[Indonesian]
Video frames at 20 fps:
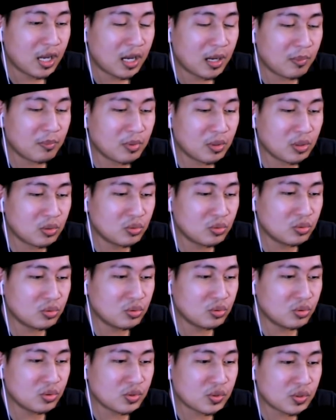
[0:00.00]
ambil
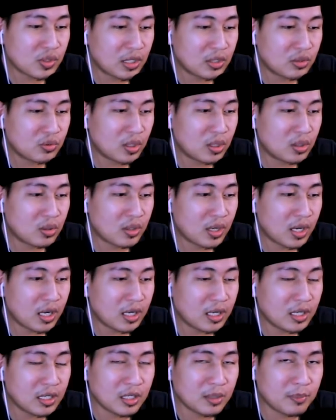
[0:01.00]
wudhu, sholat dua
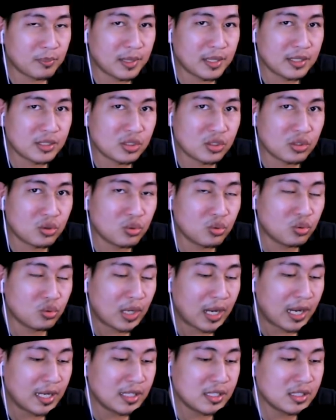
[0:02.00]
rakaat, lepas itu
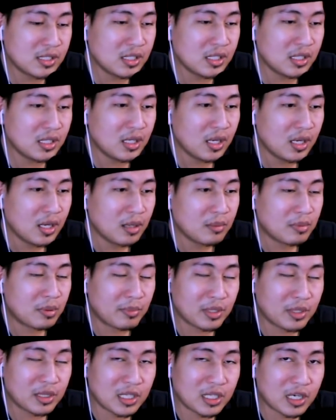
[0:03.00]
ngaji,
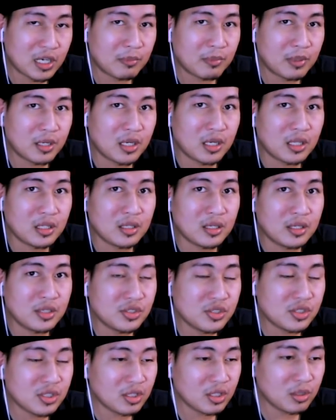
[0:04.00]
meminta kepada Allah.
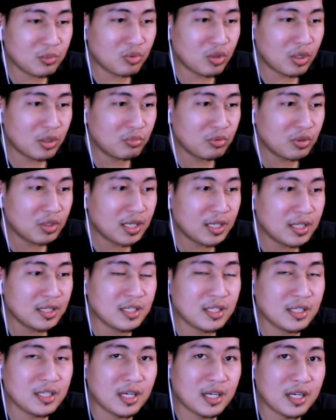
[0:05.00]
Insyaallah pulang-pulang hati
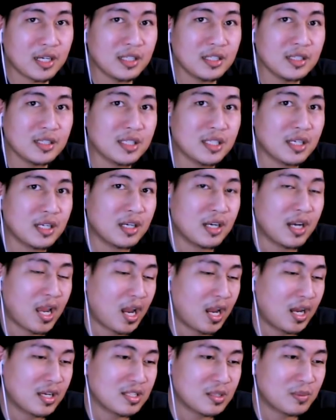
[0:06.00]
kita akan
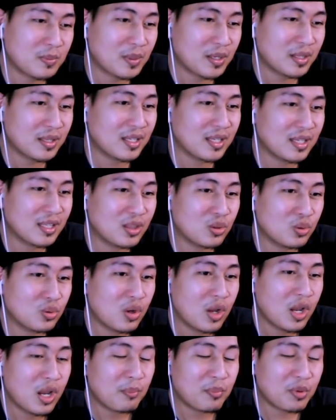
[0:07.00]
tenang seperti itu.
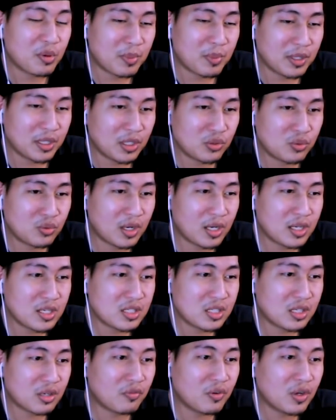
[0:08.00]
berbanyak juga
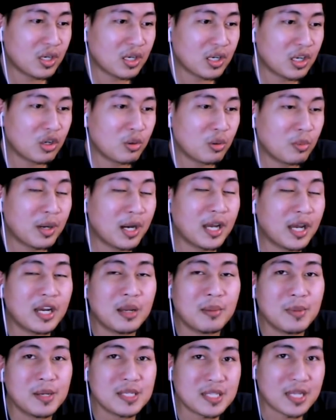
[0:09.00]
istighfar kalau memang ada
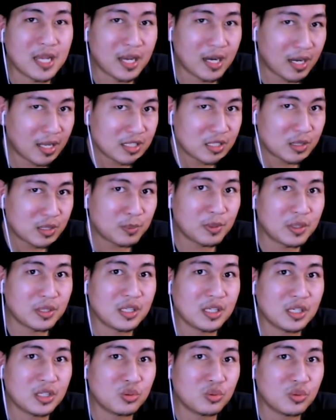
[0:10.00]
masalah
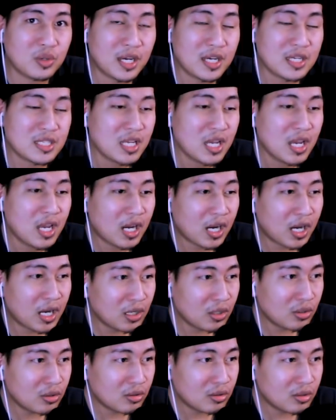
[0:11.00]
seperti itu, guys.
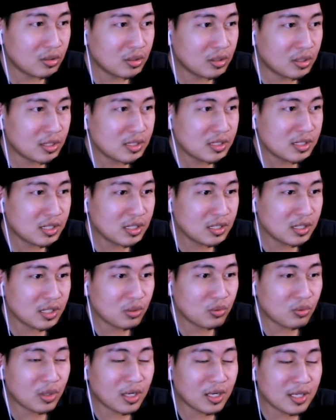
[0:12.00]
Kalau uh, rezekinya
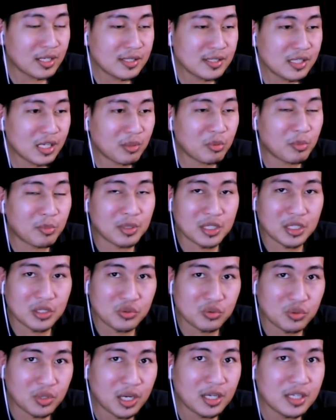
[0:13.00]
kurang lancar, banyak
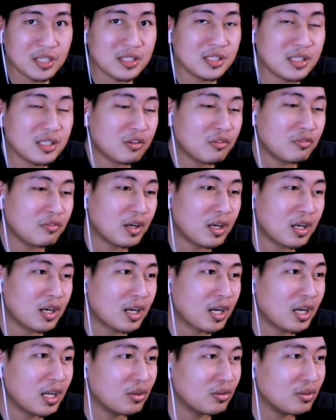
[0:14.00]
juga istighfar.
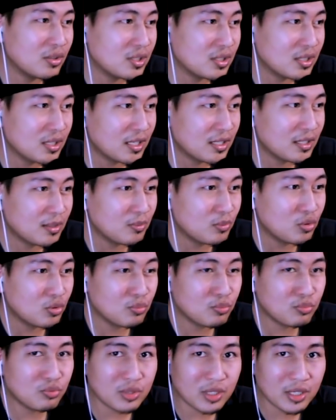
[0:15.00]
Kalau istilahnya
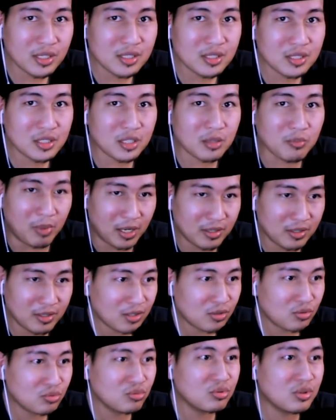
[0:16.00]
belum punya istri,
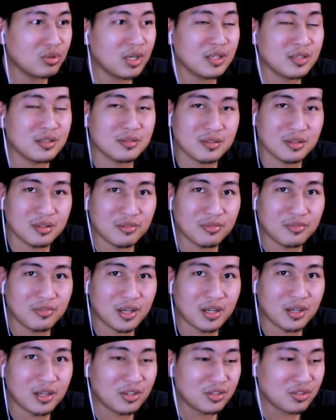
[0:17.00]
banyak juga
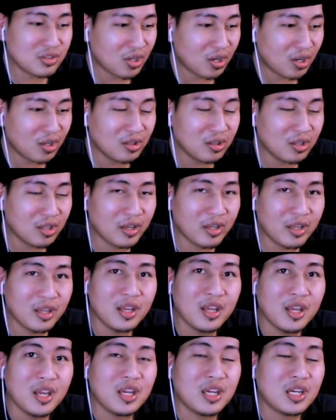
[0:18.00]
istighfar. Insya Allah ya,
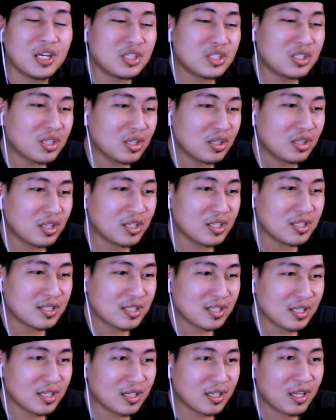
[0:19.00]
insya Allah
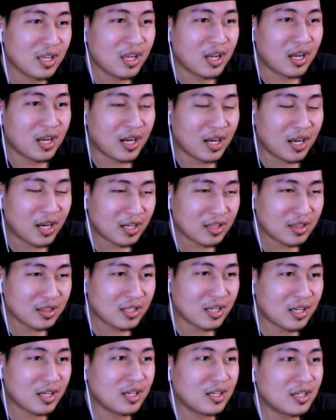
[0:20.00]
rezeki,
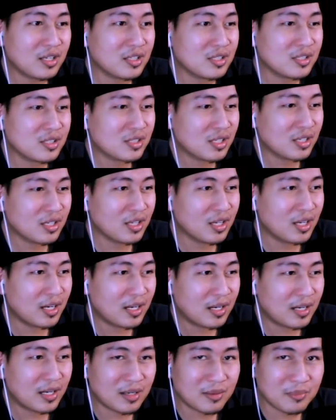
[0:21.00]
harta, rezeki
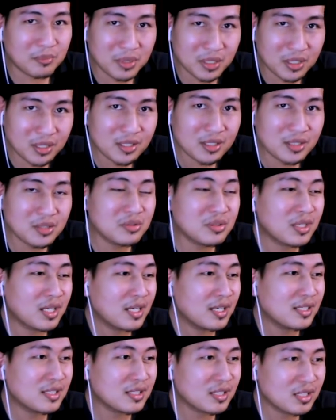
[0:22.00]
ya, bini juga,
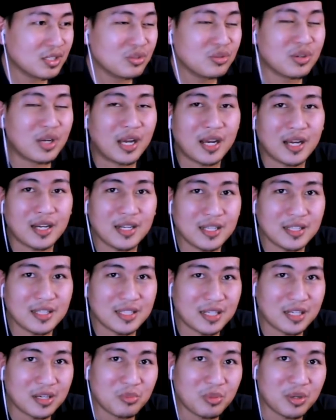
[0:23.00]
istri juga akan
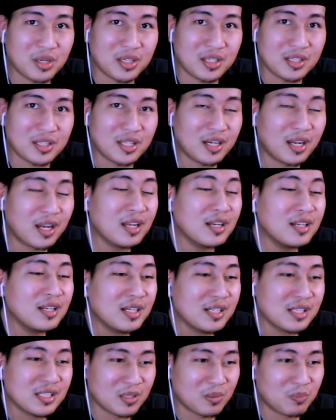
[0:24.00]
datang kepada kita dengan
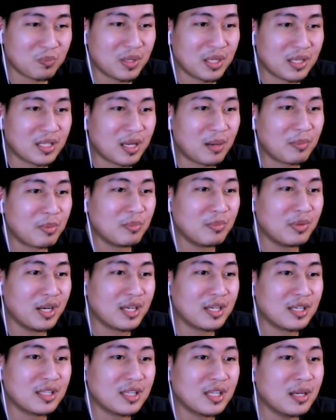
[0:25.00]
cepat apabila
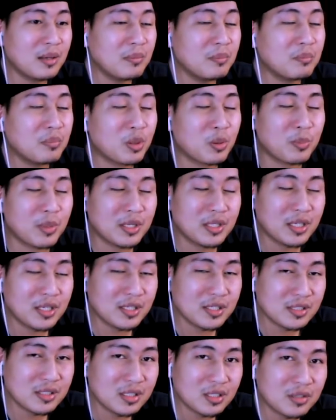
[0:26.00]
kita perbanyak
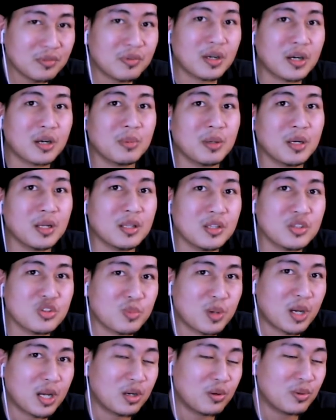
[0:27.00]
istighfar kepada Allah
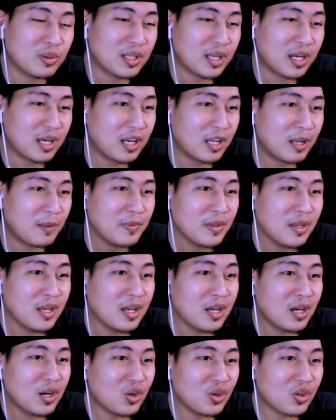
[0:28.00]
Subhanahu Wa Taala.
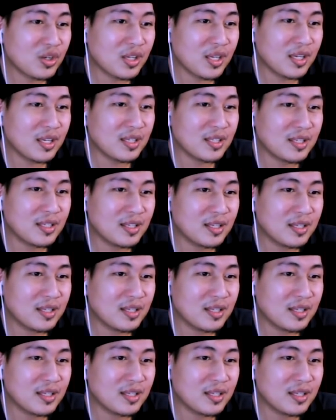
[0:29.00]
Oke. Okay.